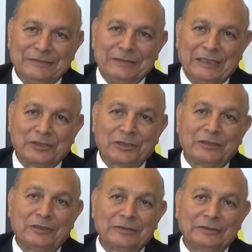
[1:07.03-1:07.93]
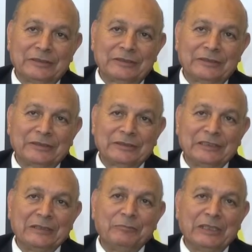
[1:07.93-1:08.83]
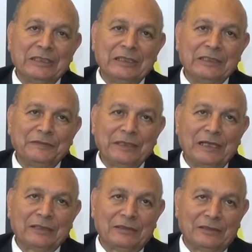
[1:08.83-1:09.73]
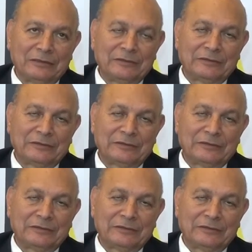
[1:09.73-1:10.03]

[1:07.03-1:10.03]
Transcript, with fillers: فعشان خاطر ينبهنا ان في حاجه غلط